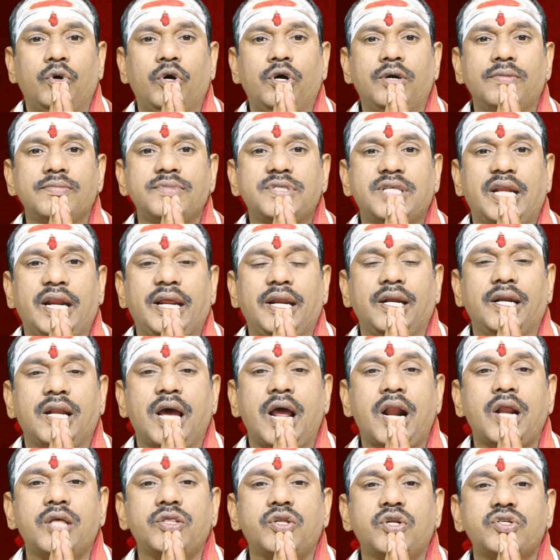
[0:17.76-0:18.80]
ఓం శ్రీ
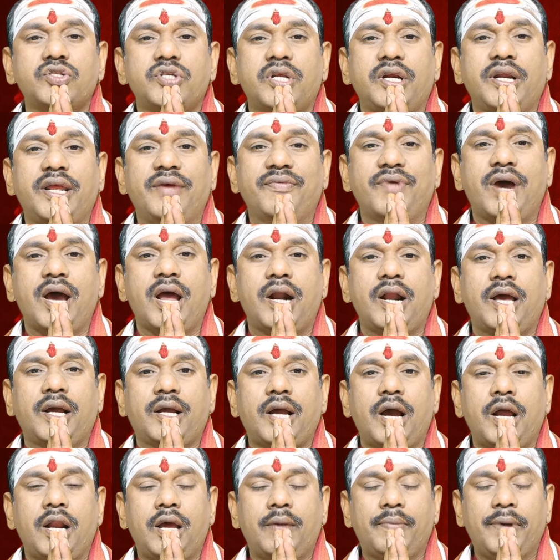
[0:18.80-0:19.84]
నరదృష్టి నివారణ
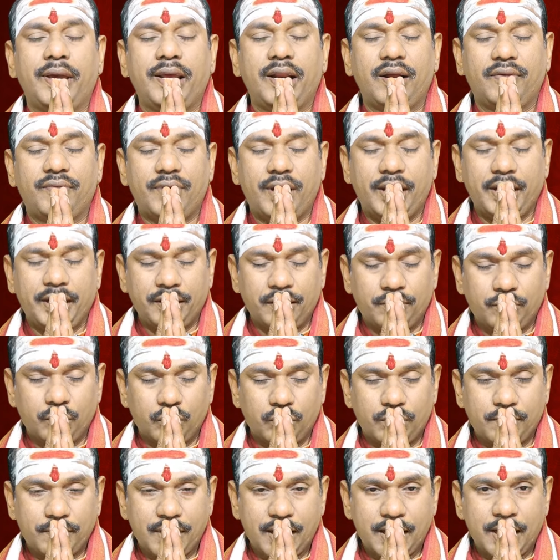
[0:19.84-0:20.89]
కాళభైరవాయ నమో
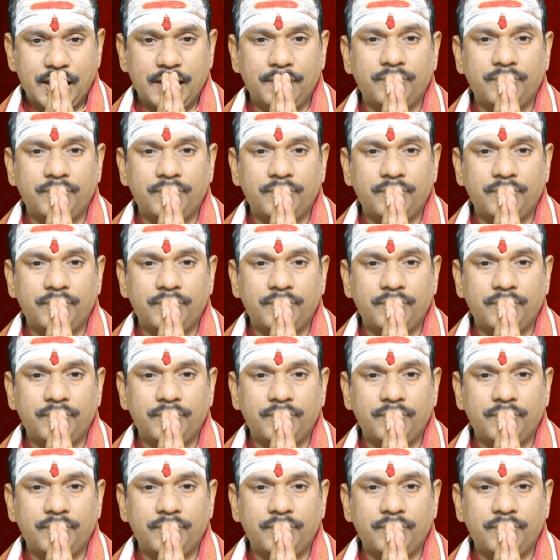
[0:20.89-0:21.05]
నమ